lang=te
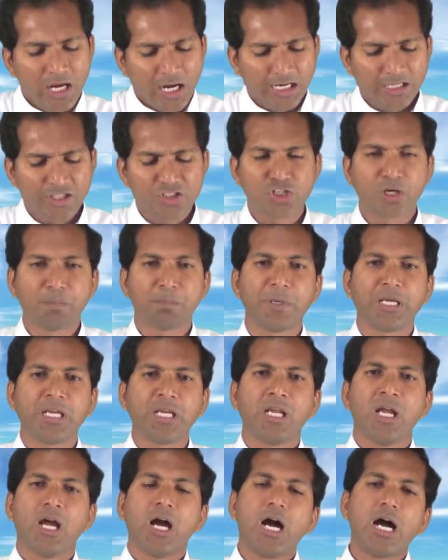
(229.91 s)
అని చెప్పి
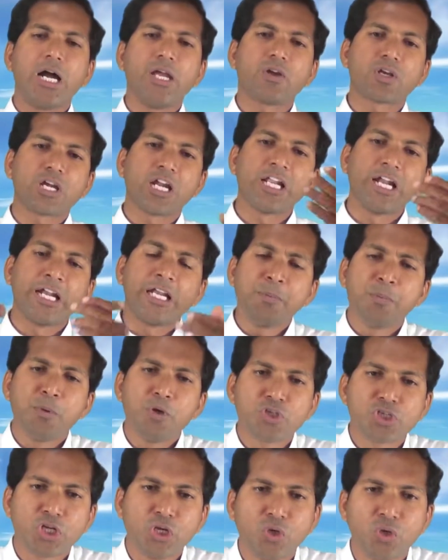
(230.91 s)
ఆ యొక్క నడి
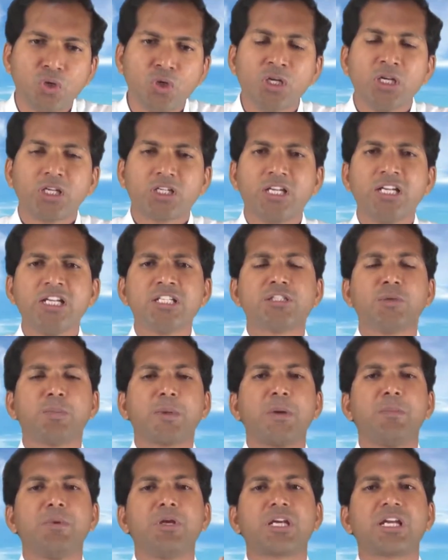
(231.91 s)
పూజలో క్రీస్తు
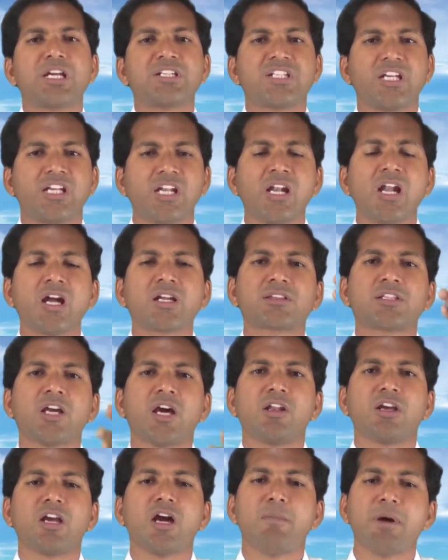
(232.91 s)
ప్రభు యొక్క
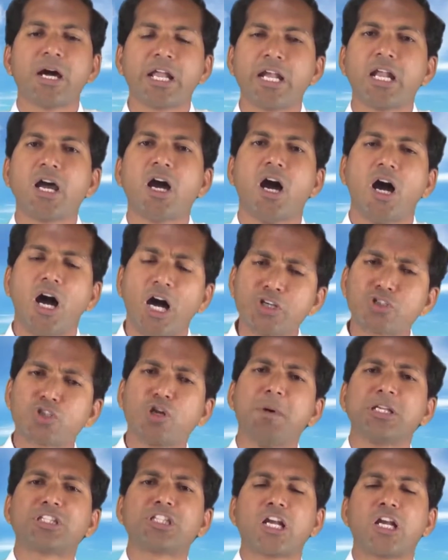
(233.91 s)
శరీరక్తాలుగా మారిన
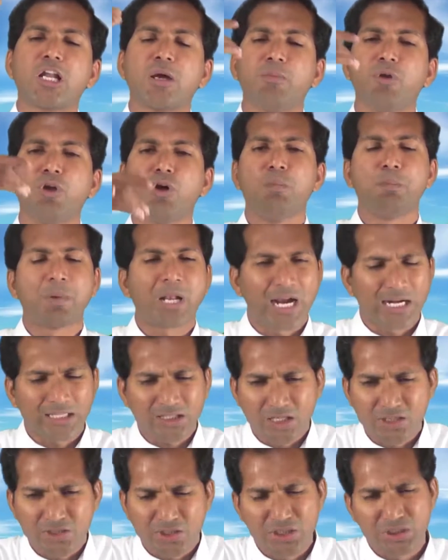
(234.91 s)
ఆశుభ తరుణంలో
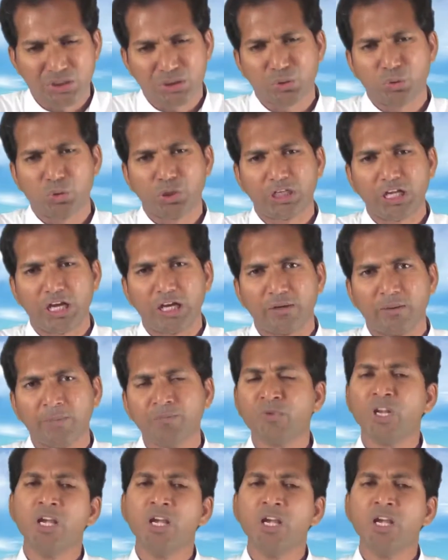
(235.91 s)
ప్రార్థన చేస్తూ ఉంటాను